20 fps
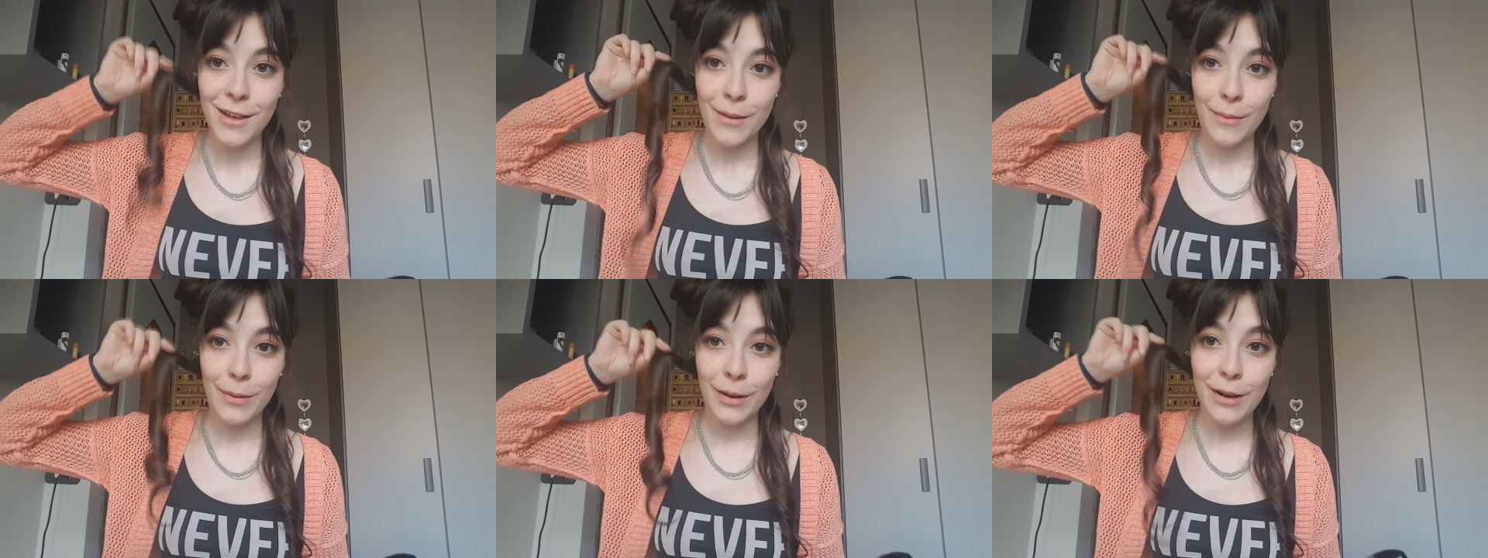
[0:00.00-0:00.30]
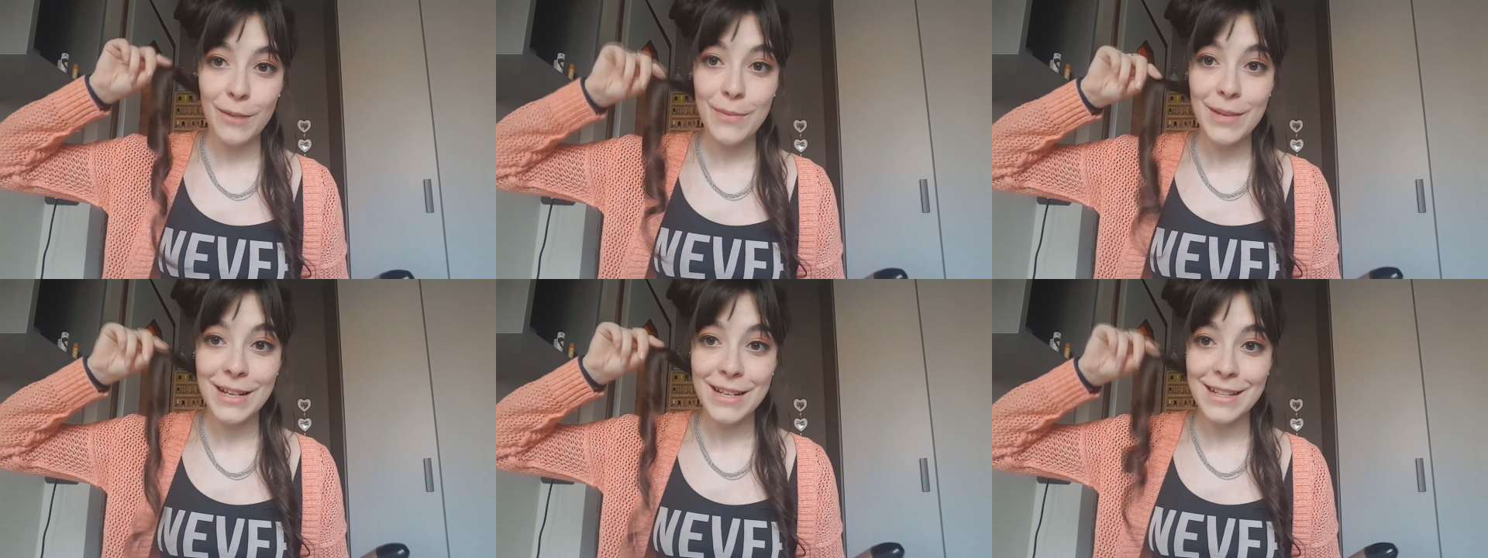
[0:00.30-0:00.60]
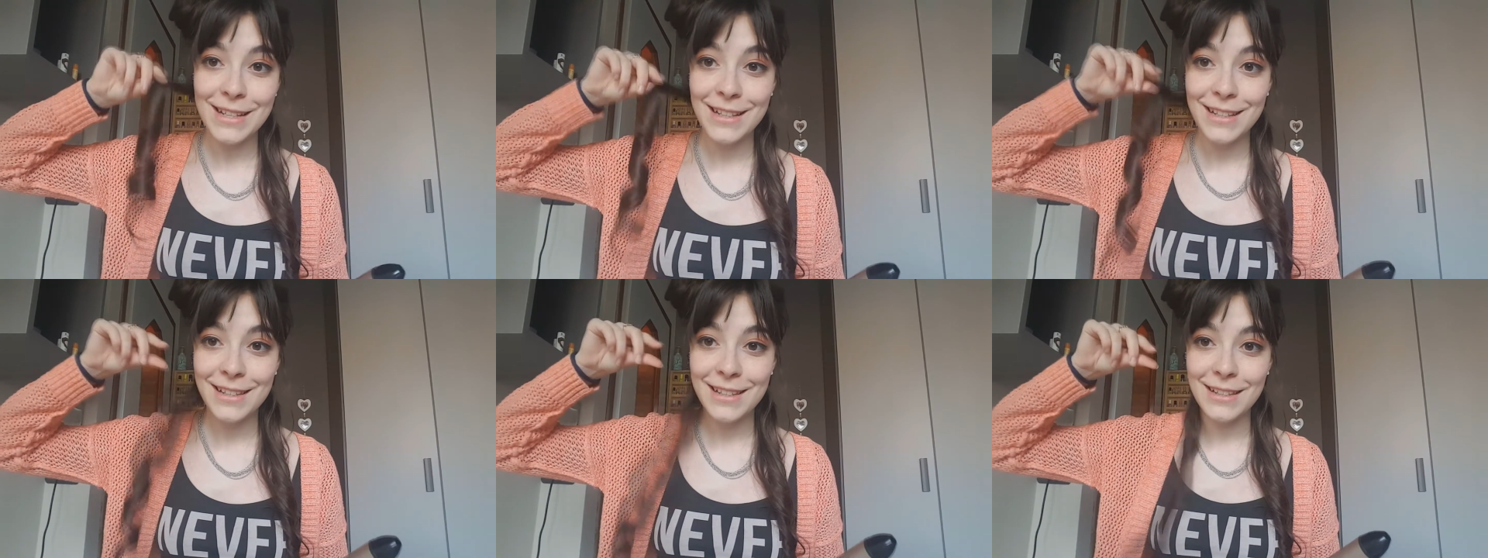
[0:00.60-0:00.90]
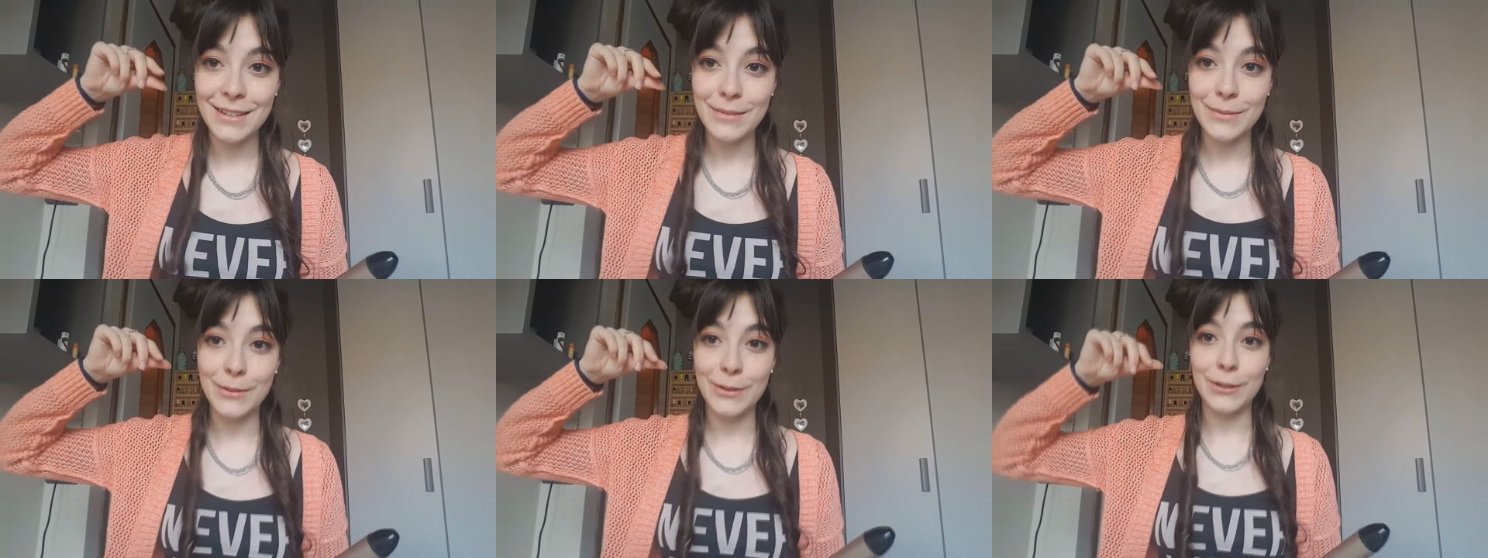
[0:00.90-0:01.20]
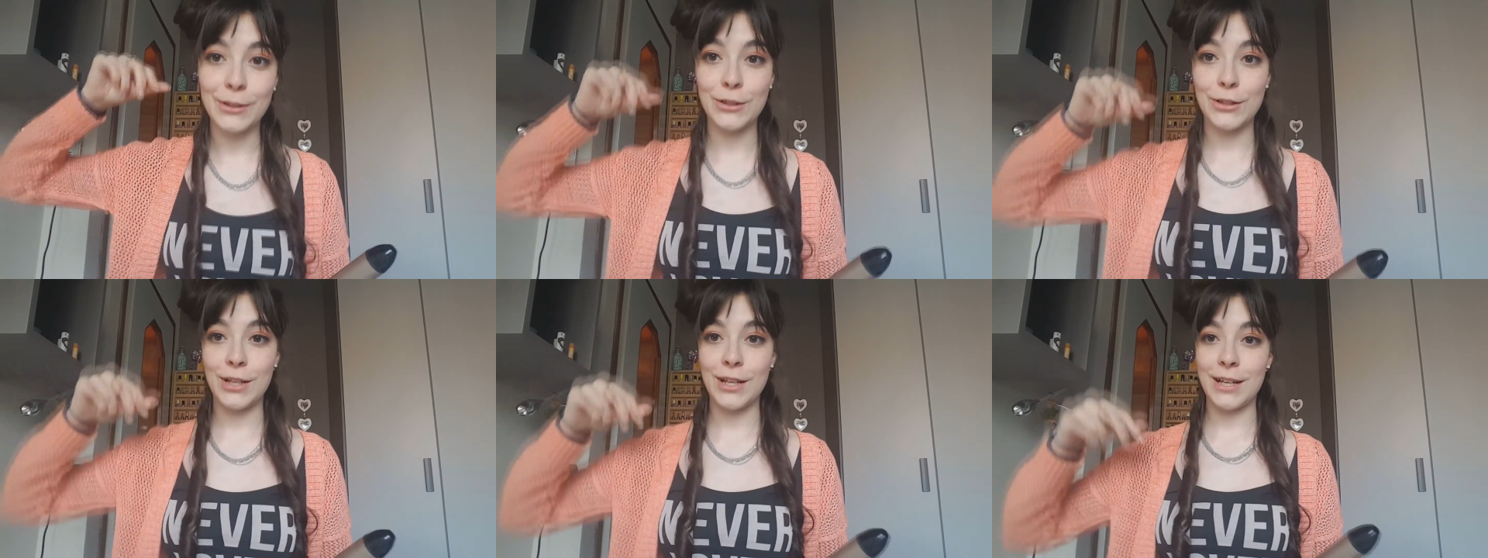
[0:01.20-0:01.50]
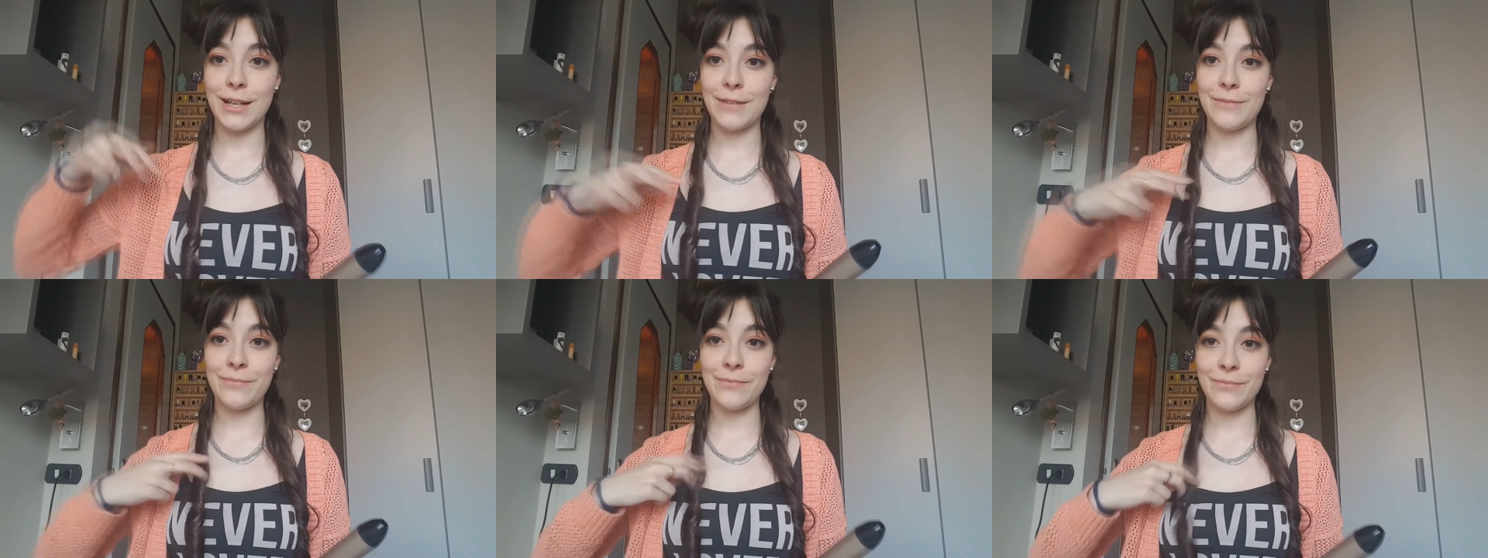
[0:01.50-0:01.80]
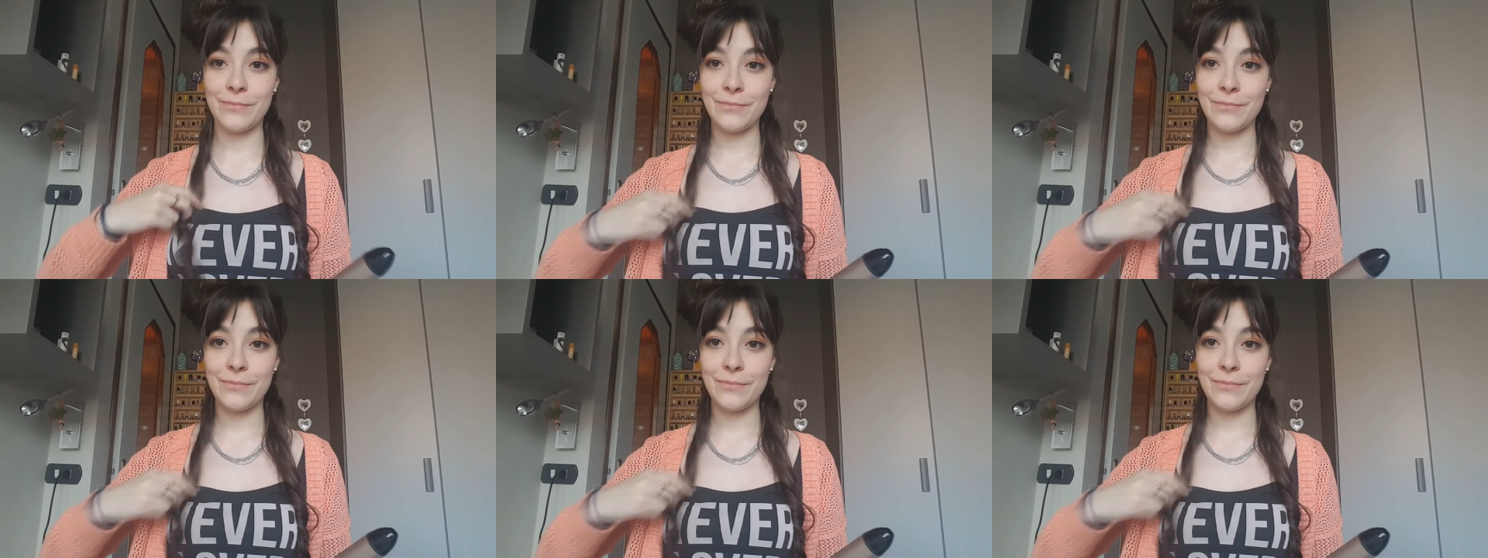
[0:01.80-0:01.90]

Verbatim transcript: Però è bellissimo, cioè...